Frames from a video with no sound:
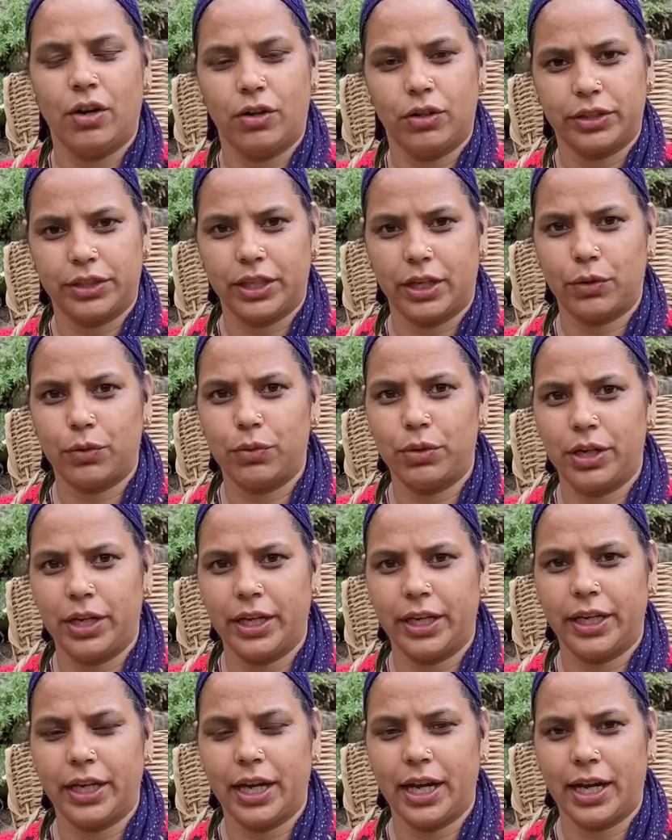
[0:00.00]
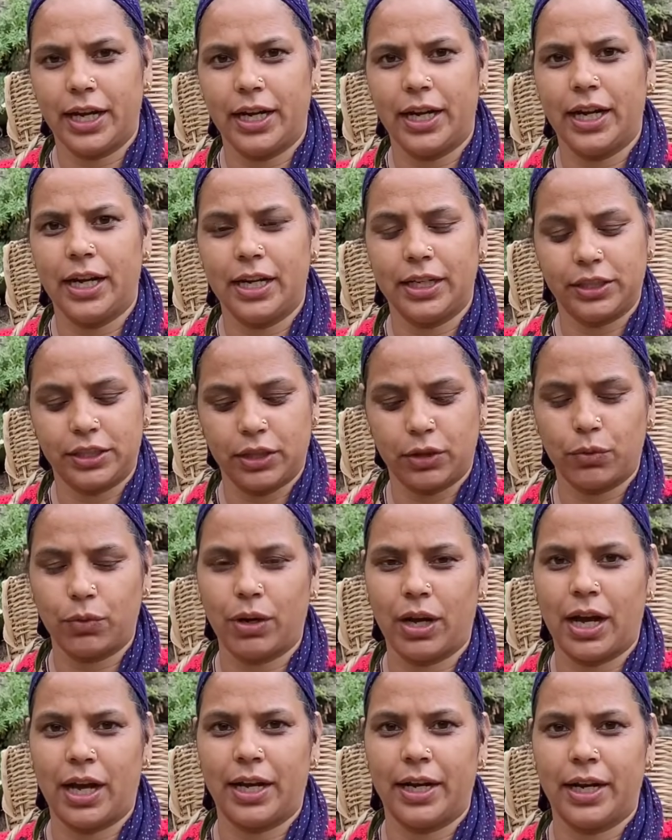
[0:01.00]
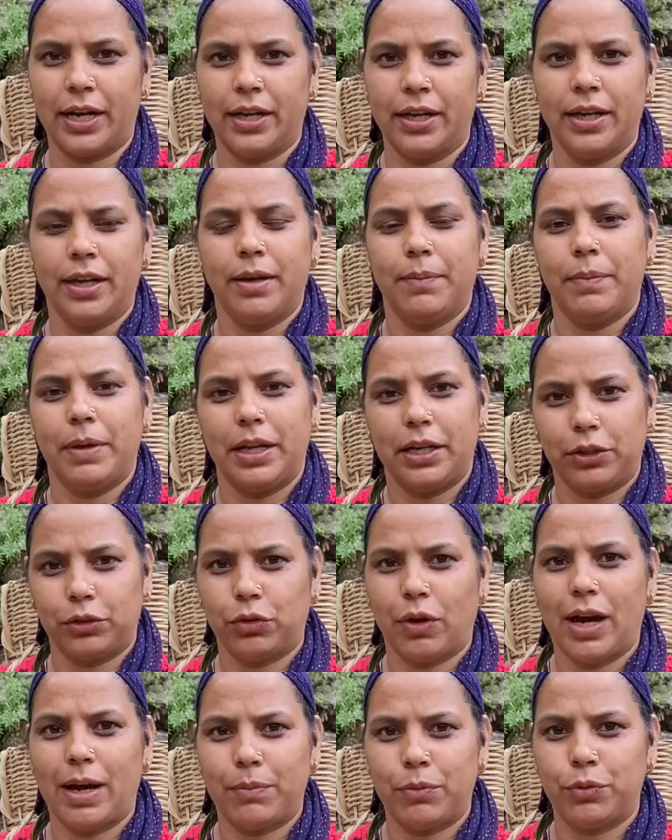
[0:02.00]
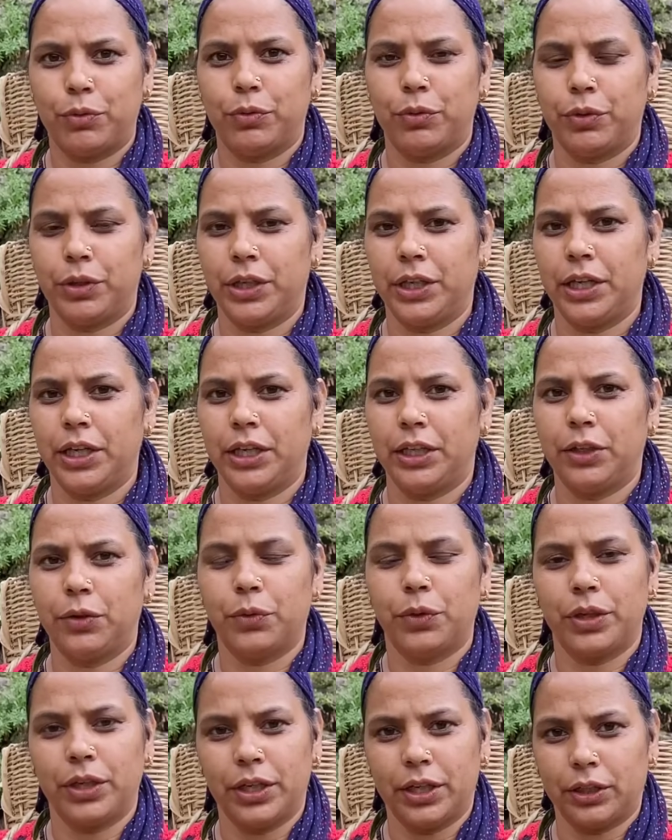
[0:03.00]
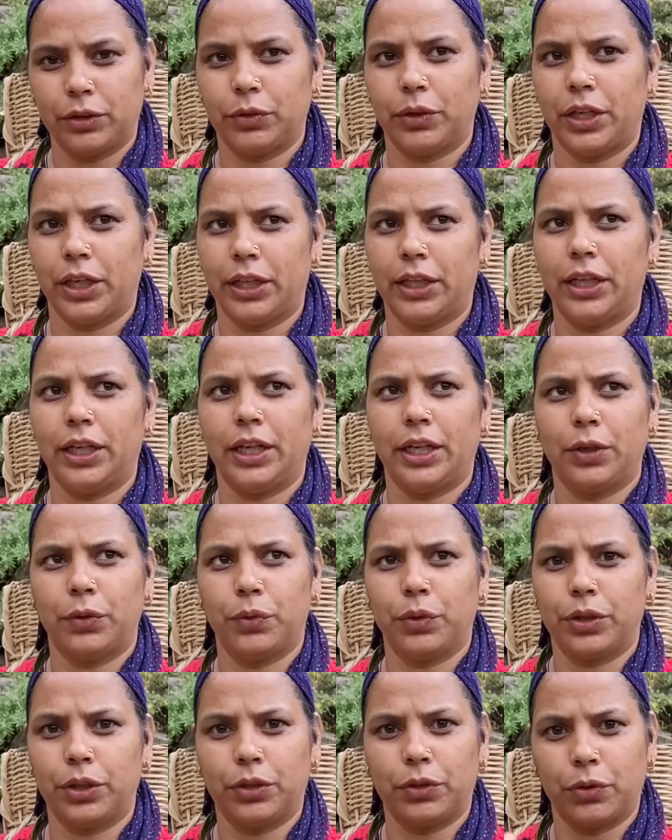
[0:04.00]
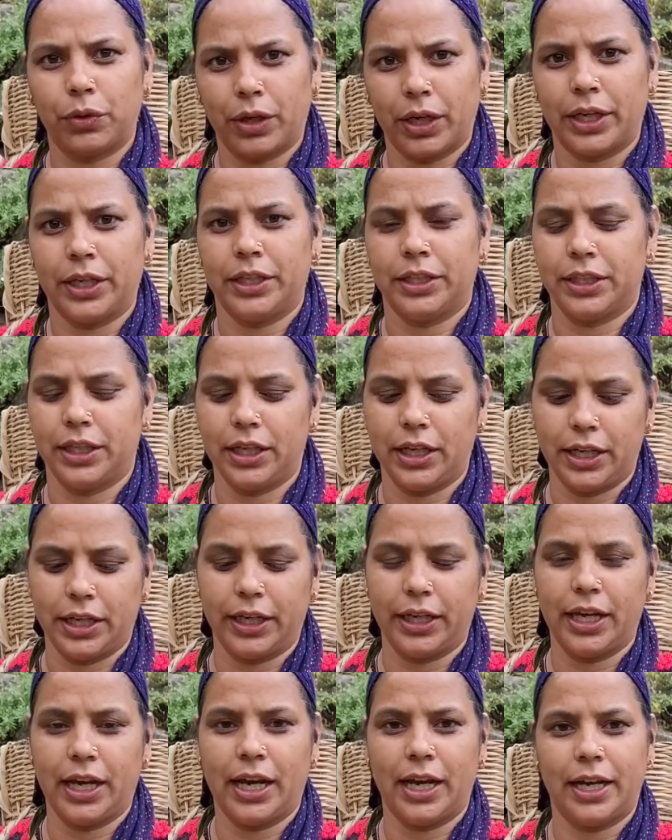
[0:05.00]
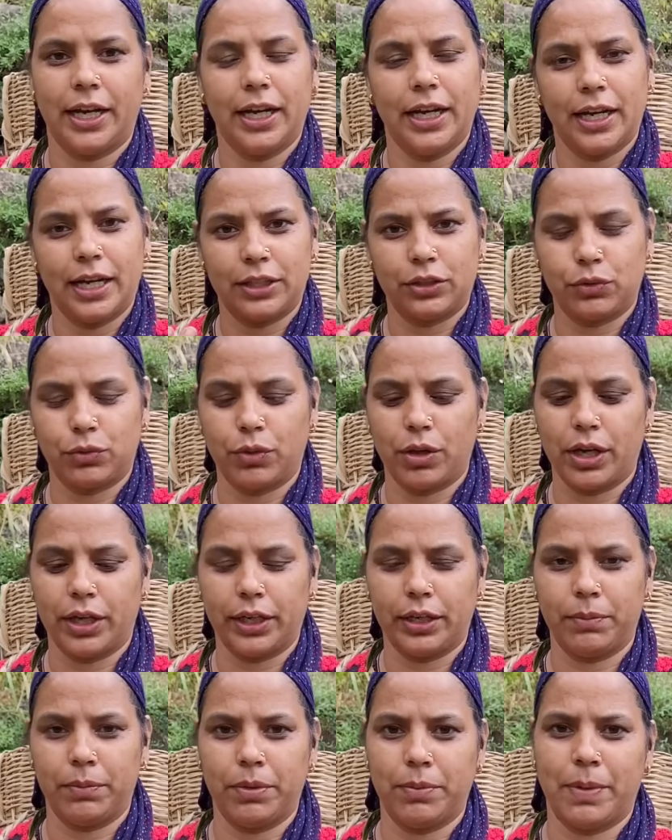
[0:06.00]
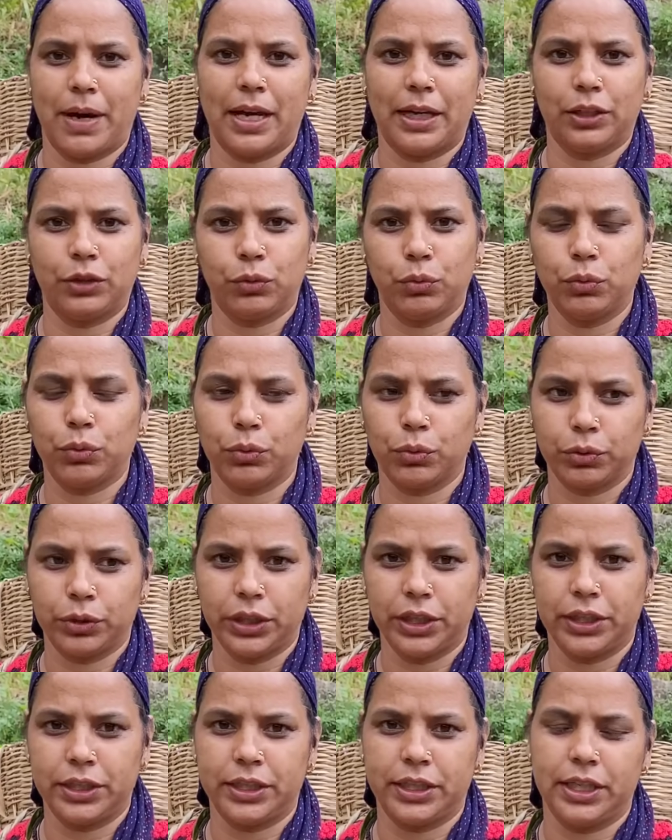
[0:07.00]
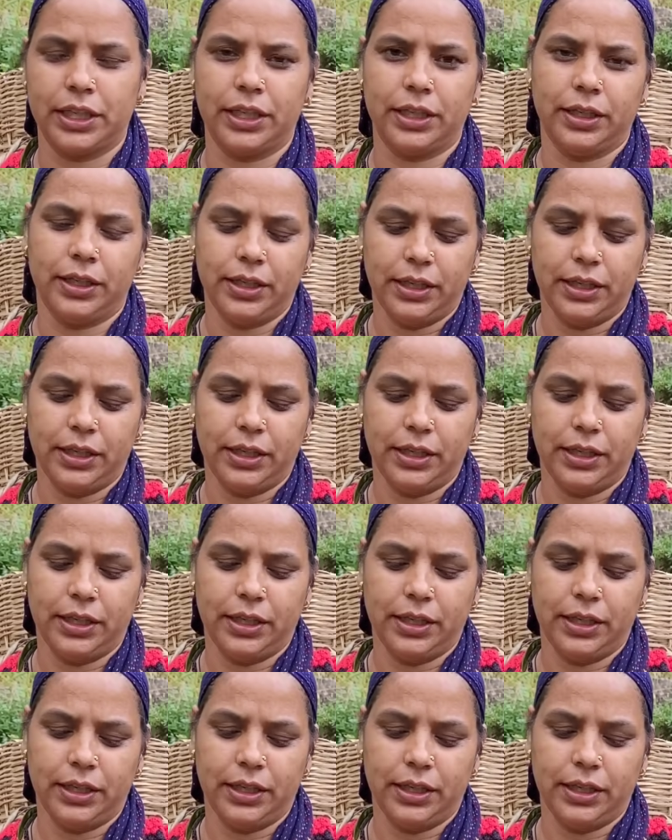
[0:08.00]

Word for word: और ज़रूर लेके आना और ज़रूर खाना पहले तो आप लोगों की खेती होगी न तो खेती नहीं होगी तो कहीं से लेके आना और शुगर की बीमारी दूर होती इसकी